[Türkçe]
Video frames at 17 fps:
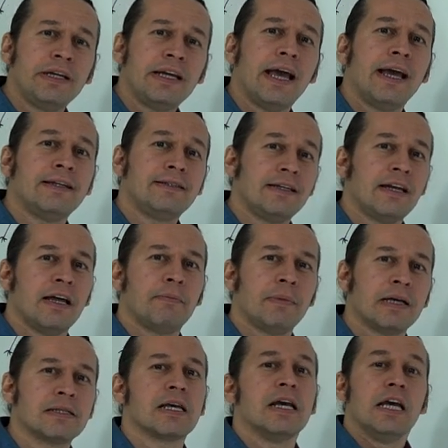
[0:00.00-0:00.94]
bile
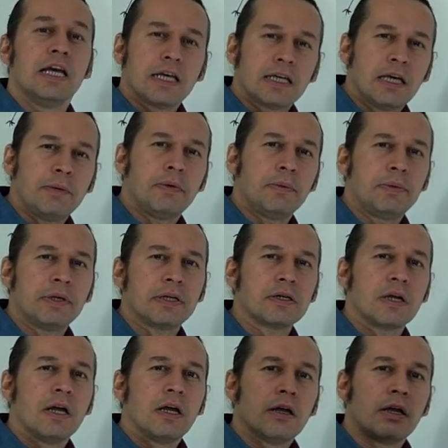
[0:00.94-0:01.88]
edilemez gibi bir
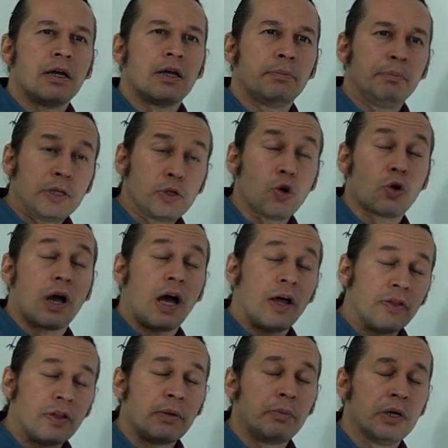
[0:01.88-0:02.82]
e, birçok
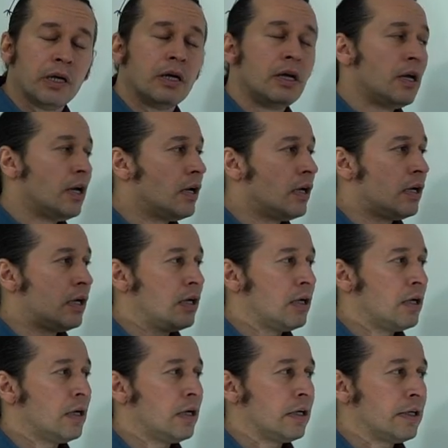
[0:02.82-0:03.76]
anlamı e,
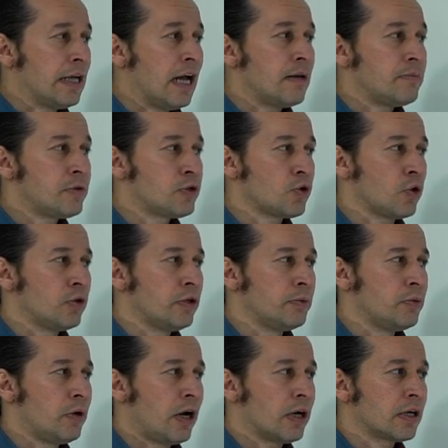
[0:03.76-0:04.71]
gelmiş
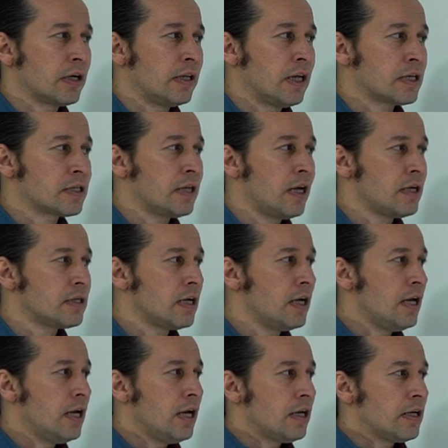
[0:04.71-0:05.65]
oluyor bu arkadaşlar.
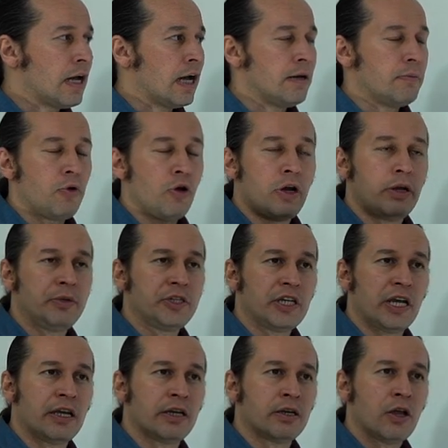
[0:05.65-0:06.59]
Yani böyle bir
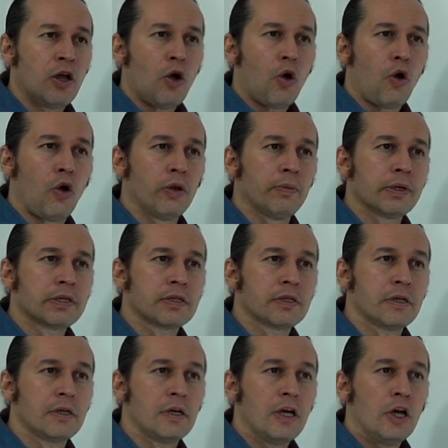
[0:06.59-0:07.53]
şeyin
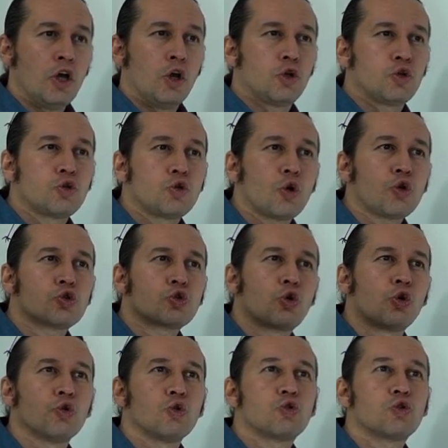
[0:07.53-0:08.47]
olması söz
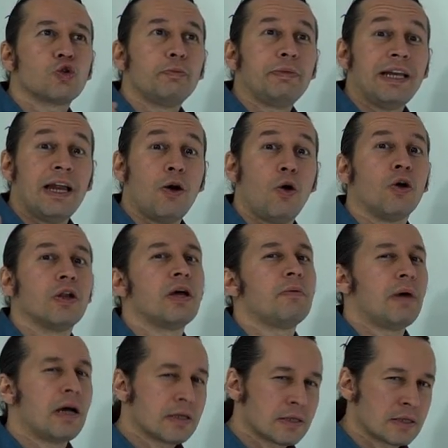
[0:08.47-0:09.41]
konusu bile
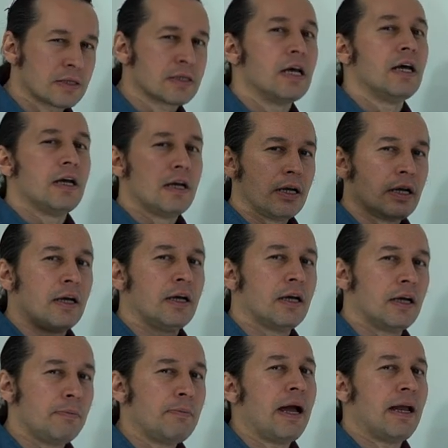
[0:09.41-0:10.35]
olamaz.
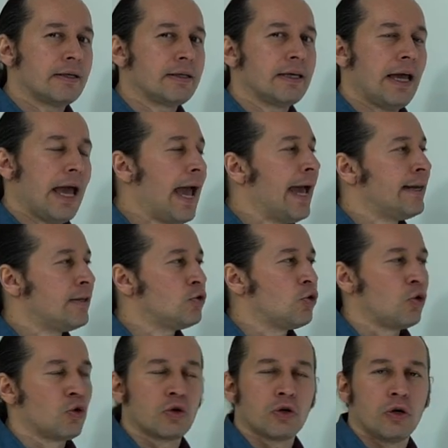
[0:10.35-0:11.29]
E, belki en
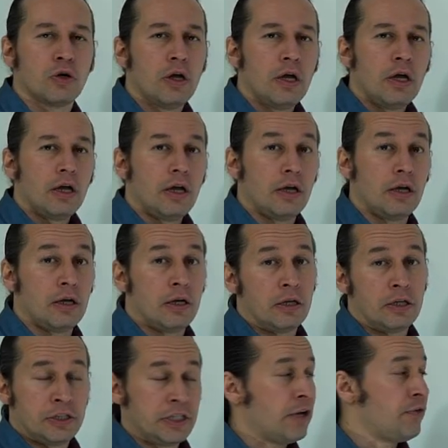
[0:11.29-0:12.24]
doğru
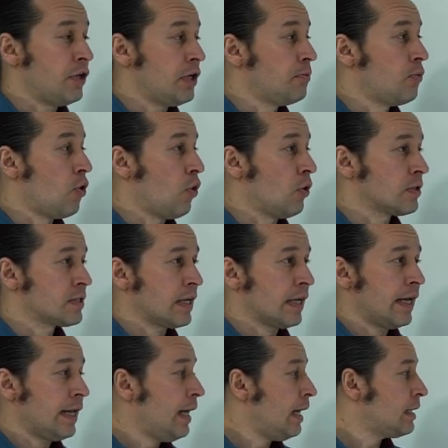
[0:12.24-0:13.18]
çeviri bu olsa
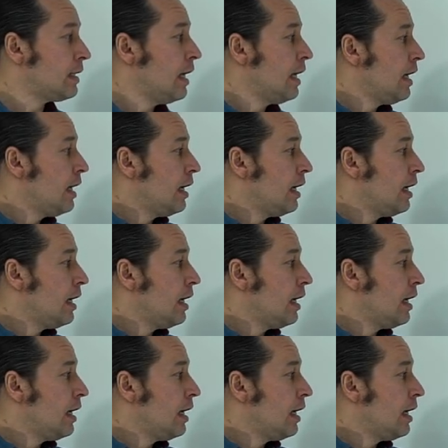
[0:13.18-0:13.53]
gerek.